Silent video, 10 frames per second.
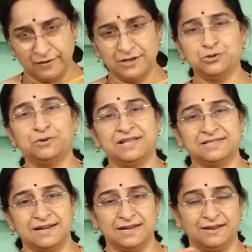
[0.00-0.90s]
వన్ టూ
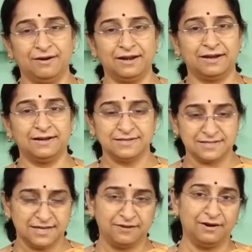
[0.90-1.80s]
డేసేనండి ఇవాళ గ్రైండ్
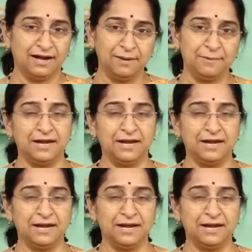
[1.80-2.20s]
చేస్తే ఇవాళ